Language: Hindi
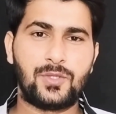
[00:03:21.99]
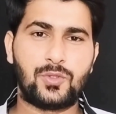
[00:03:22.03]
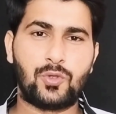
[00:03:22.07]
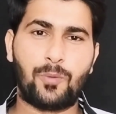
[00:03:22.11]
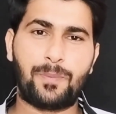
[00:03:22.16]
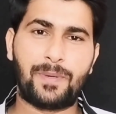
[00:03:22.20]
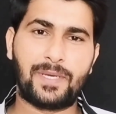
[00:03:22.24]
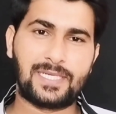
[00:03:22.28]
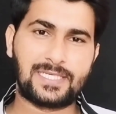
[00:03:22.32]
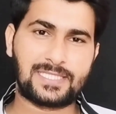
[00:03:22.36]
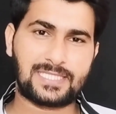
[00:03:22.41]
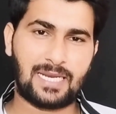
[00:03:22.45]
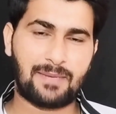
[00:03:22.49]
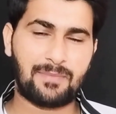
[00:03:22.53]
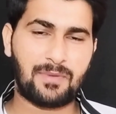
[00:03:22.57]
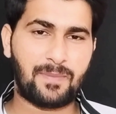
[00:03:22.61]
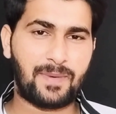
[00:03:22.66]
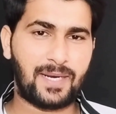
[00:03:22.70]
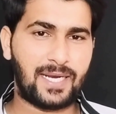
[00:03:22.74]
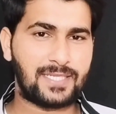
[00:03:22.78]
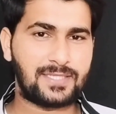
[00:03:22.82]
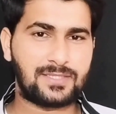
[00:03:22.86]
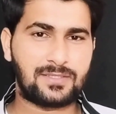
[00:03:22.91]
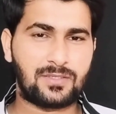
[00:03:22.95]
तो फिर
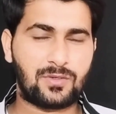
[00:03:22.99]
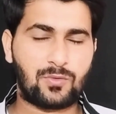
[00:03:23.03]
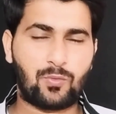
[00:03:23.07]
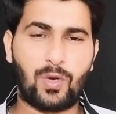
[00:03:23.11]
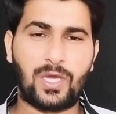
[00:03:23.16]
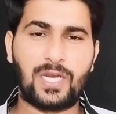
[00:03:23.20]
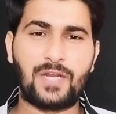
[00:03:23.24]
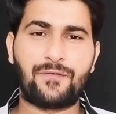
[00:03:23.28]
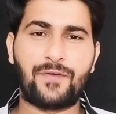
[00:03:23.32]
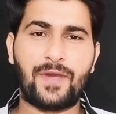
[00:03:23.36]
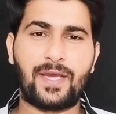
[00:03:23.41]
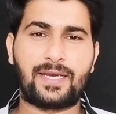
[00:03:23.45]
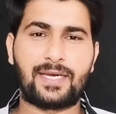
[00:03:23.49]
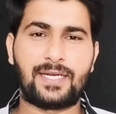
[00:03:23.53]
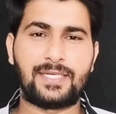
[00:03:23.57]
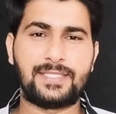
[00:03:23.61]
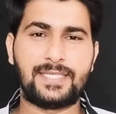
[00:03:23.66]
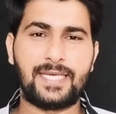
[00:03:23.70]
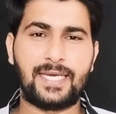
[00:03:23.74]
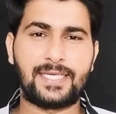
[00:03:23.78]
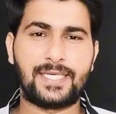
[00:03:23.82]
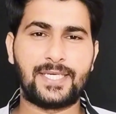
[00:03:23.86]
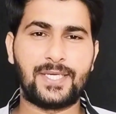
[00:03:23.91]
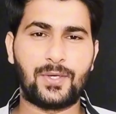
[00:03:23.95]
इस्लामाबाद क्वालिफाई कर
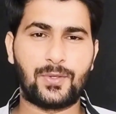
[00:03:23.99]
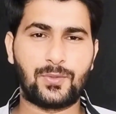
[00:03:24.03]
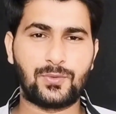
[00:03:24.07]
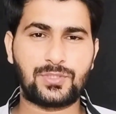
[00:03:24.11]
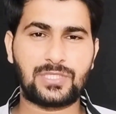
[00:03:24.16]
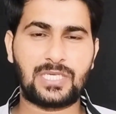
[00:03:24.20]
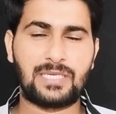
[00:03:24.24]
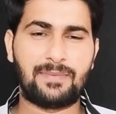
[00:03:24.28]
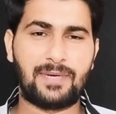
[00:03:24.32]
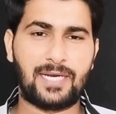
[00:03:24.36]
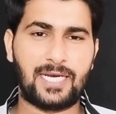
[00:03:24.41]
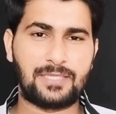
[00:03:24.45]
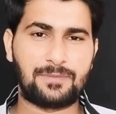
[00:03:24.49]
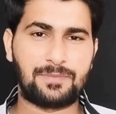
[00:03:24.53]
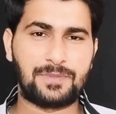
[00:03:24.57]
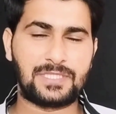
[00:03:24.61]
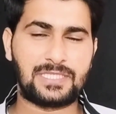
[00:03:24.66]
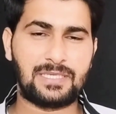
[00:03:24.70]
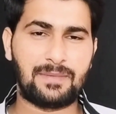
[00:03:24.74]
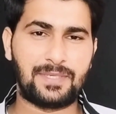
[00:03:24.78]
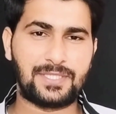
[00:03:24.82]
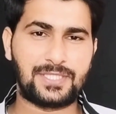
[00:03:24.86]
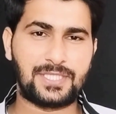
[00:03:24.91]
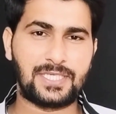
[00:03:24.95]
जाएगी और उसके बाद
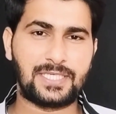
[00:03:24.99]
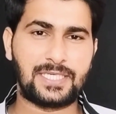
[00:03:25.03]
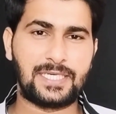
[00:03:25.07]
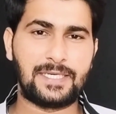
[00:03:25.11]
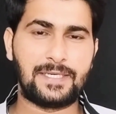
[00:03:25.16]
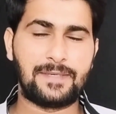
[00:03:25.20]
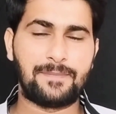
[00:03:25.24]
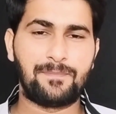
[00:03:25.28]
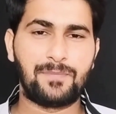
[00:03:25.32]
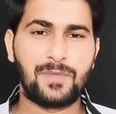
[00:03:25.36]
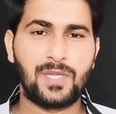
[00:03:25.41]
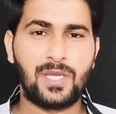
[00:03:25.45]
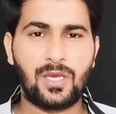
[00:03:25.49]
पीछे बचेगी